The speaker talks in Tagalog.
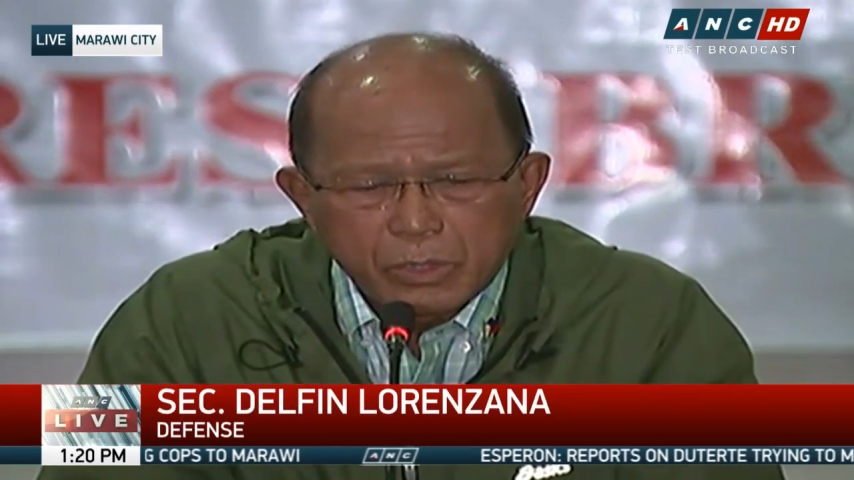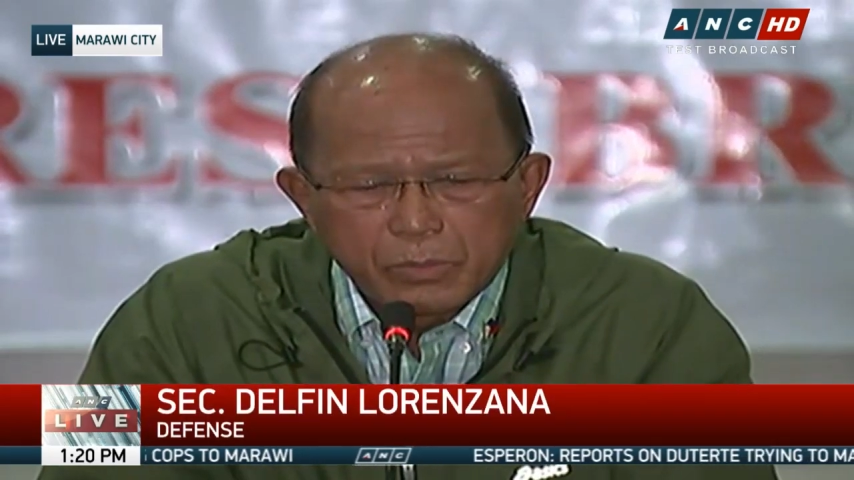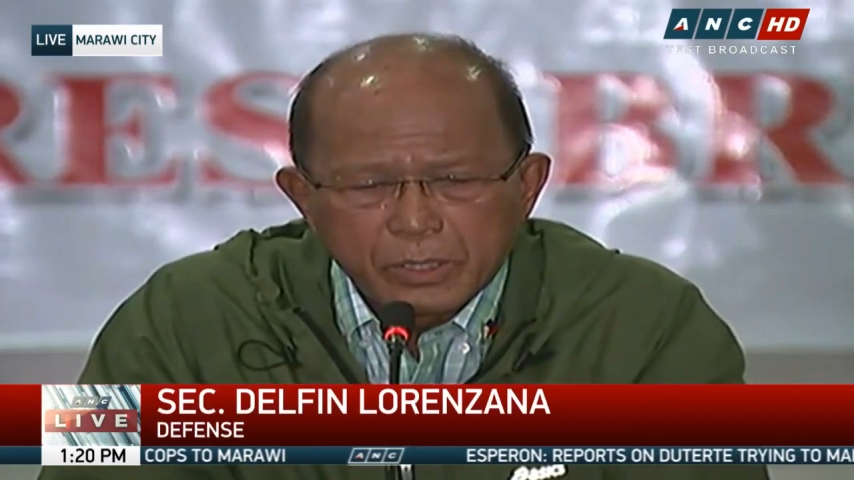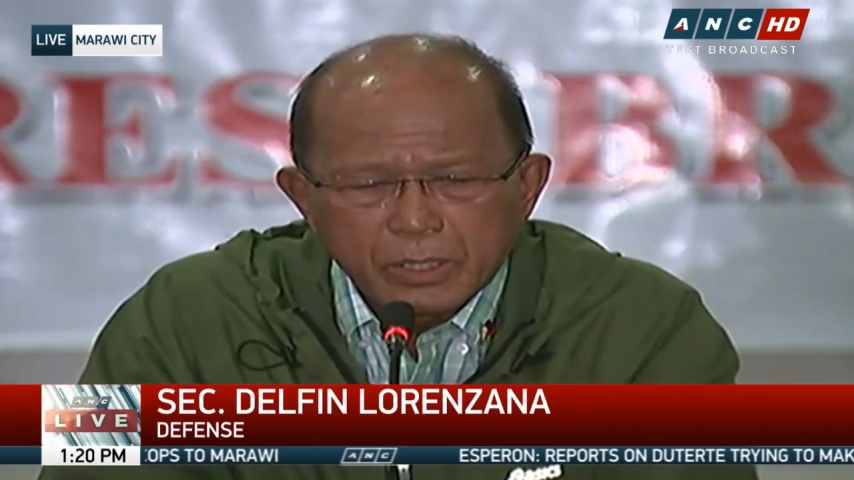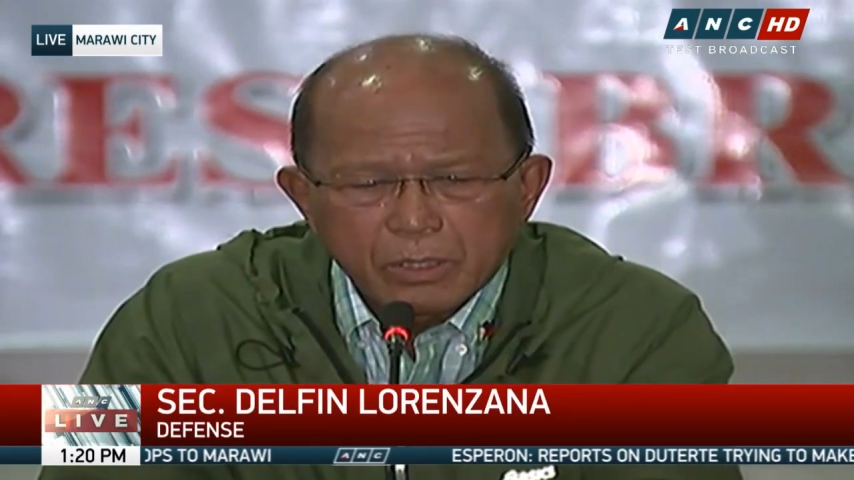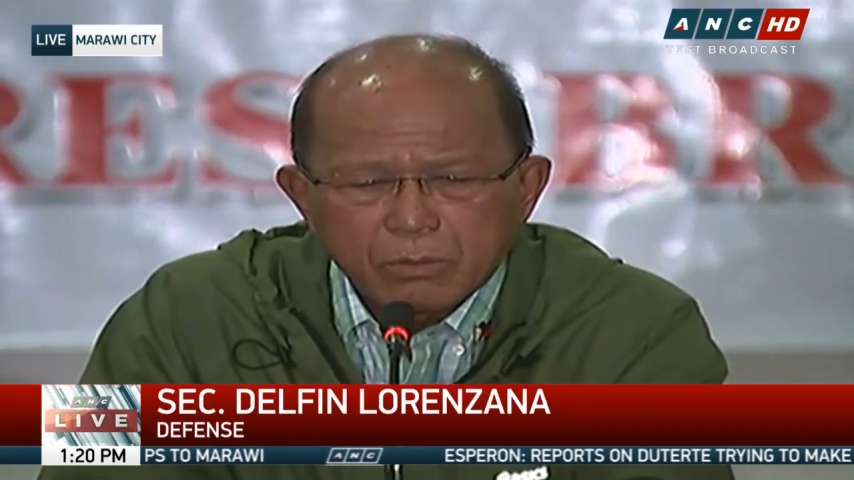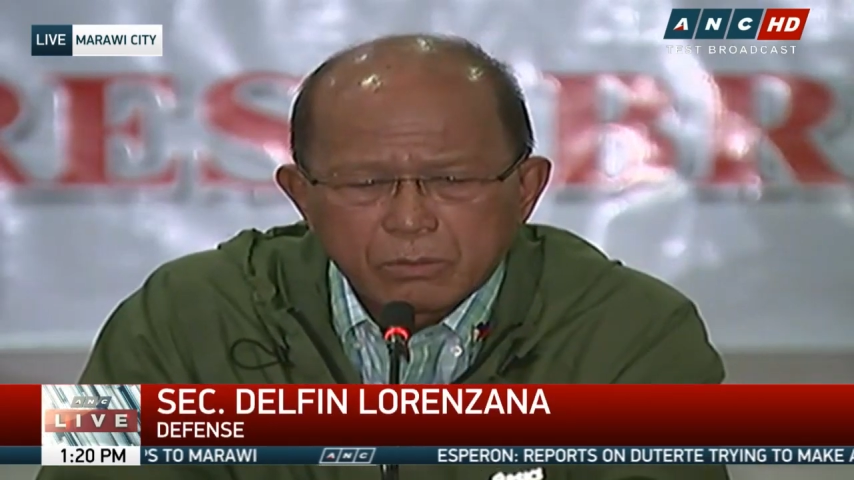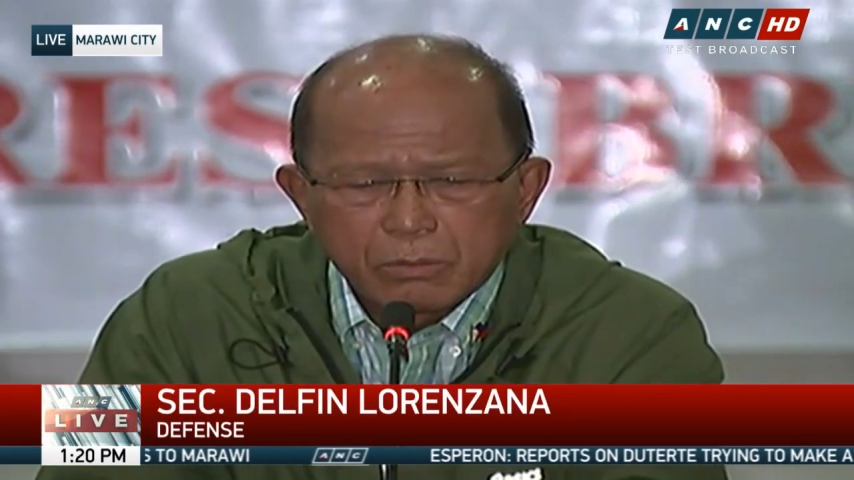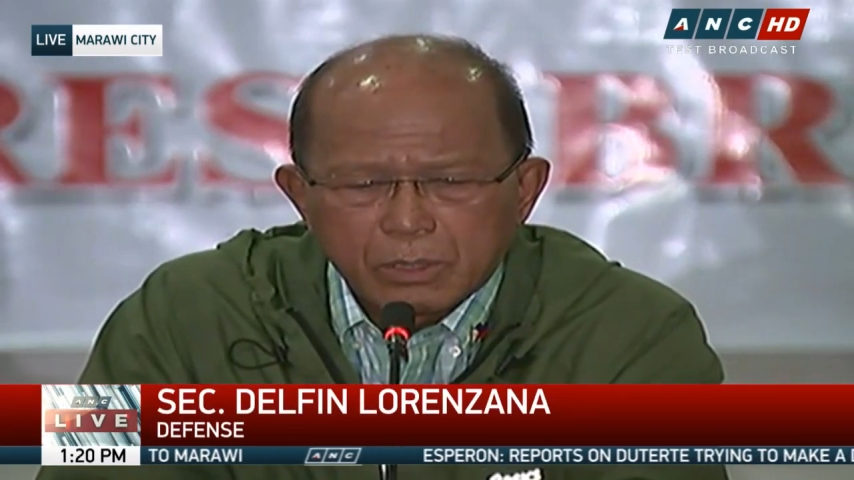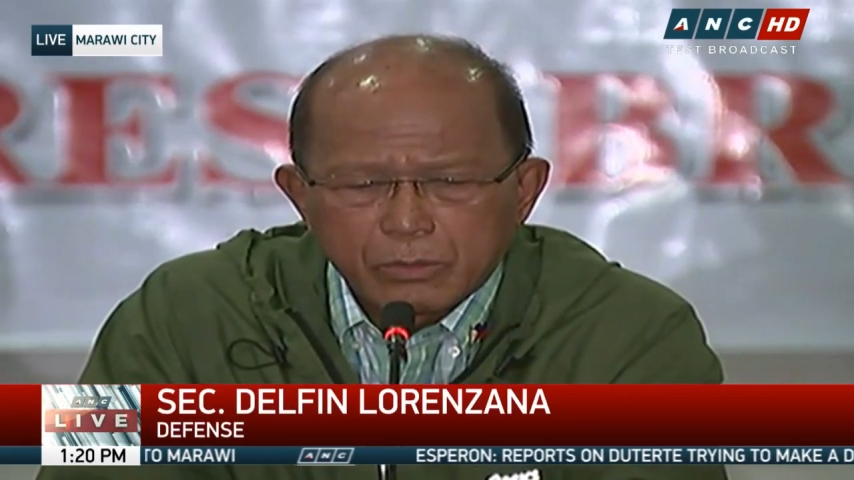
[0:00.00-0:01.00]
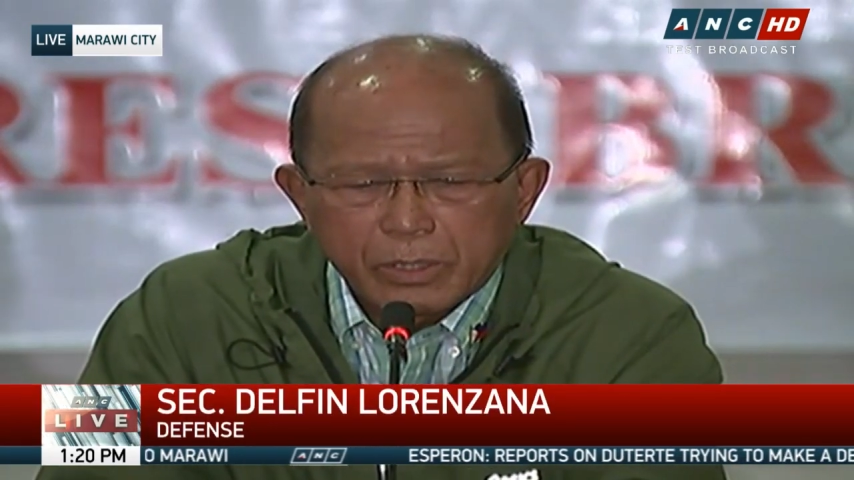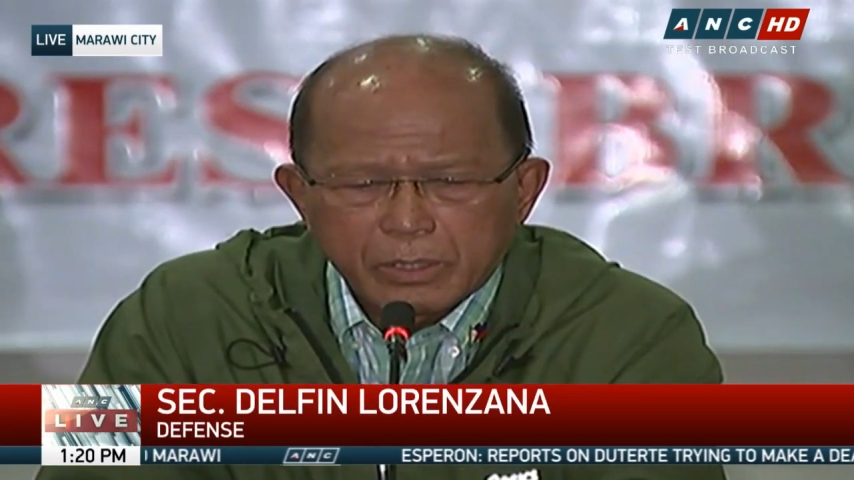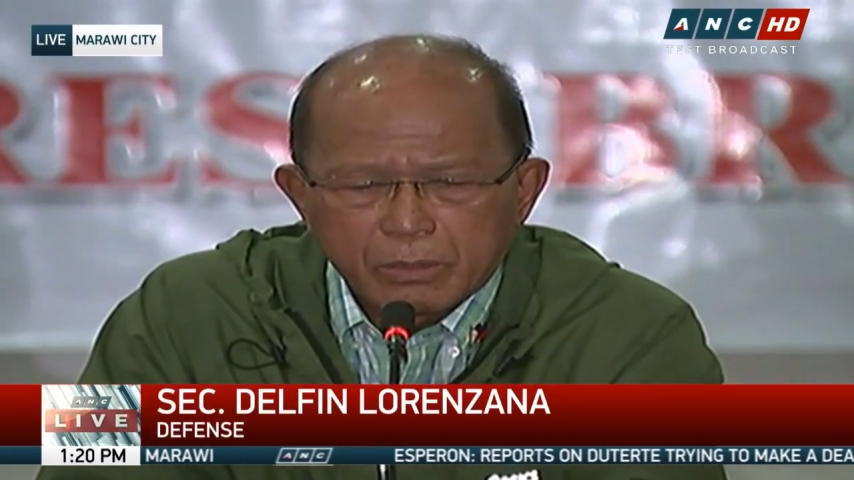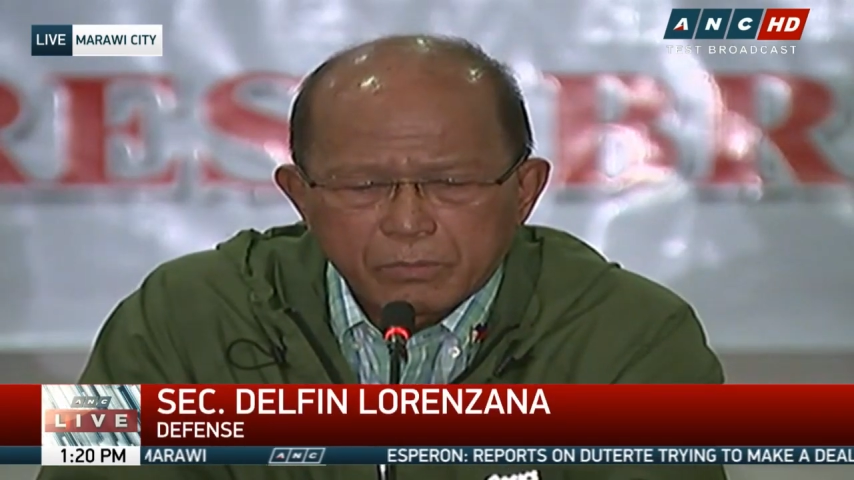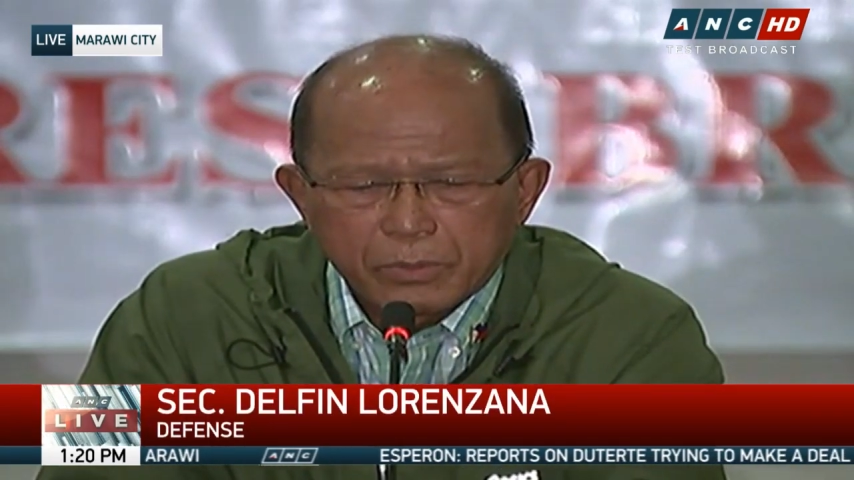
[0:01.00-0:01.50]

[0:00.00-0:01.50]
ibang kung ano yan, ano.